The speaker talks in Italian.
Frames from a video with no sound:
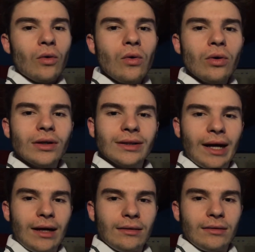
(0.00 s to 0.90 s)

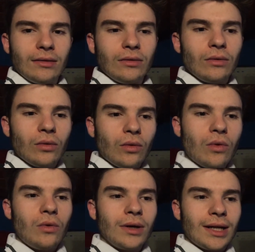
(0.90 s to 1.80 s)
urta
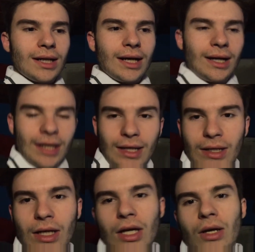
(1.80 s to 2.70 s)
un
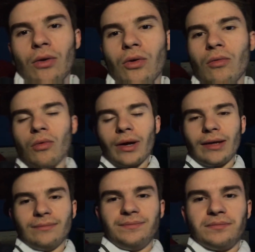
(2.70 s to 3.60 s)
eh, comunque